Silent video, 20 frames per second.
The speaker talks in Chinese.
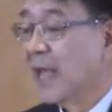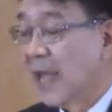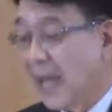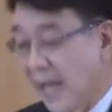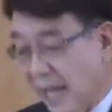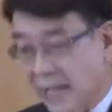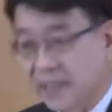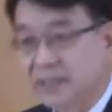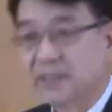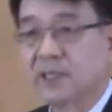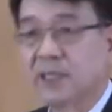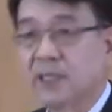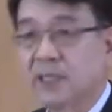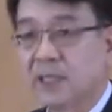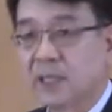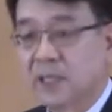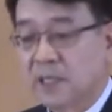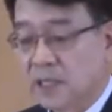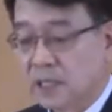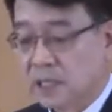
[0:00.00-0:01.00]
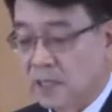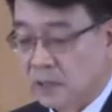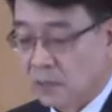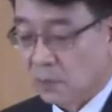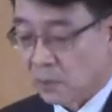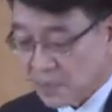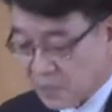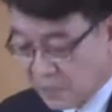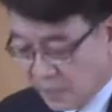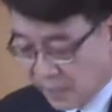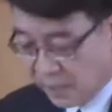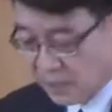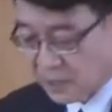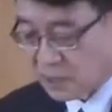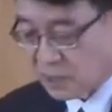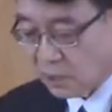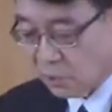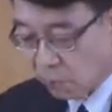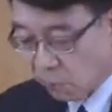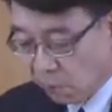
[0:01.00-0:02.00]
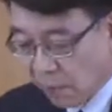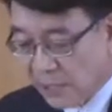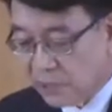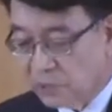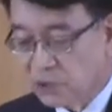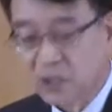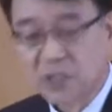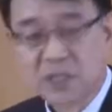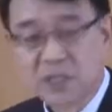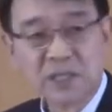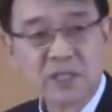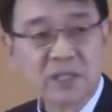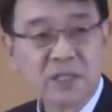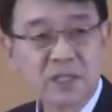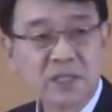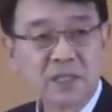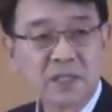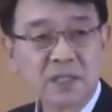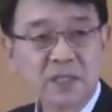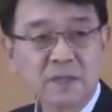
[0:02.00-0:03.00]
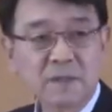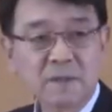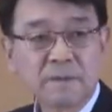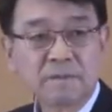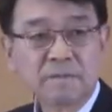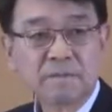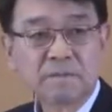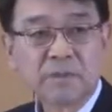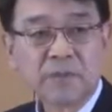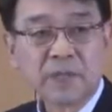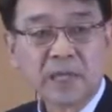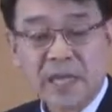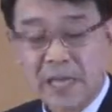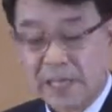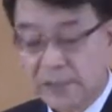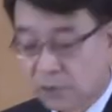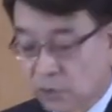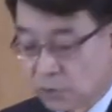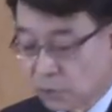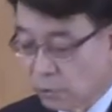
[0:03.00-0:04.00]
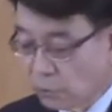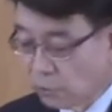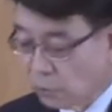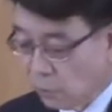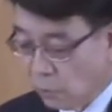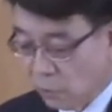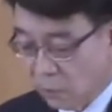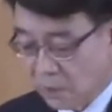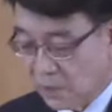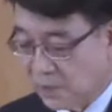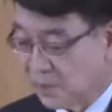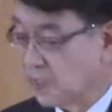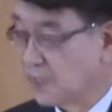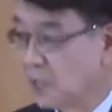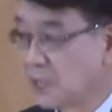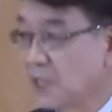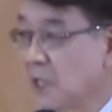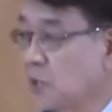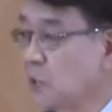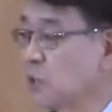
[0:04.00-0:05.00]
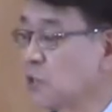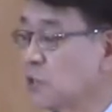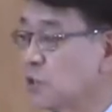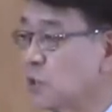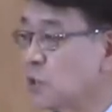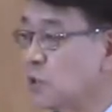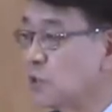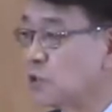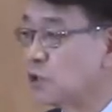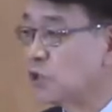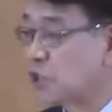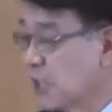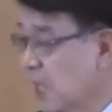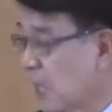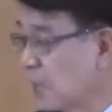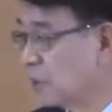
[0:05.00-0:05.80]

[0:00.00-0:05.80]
所以，呃，亚当和夏娃之前有的仁义和真贞洁，